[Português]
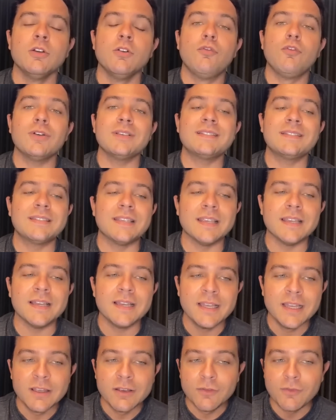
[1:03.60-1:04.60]

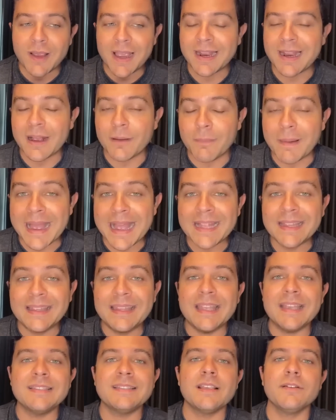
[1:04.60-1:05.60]
você vai acabar
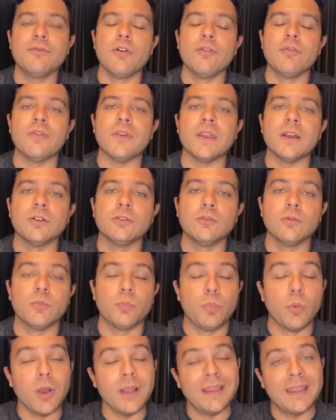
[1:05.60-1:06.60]
desenvolvendo,
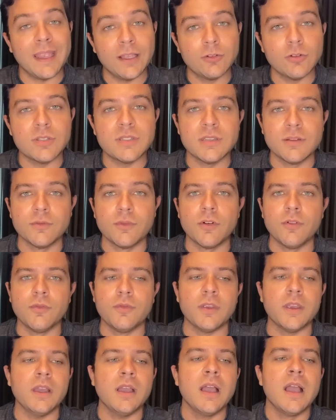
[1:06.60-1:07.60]
podendo desenvolver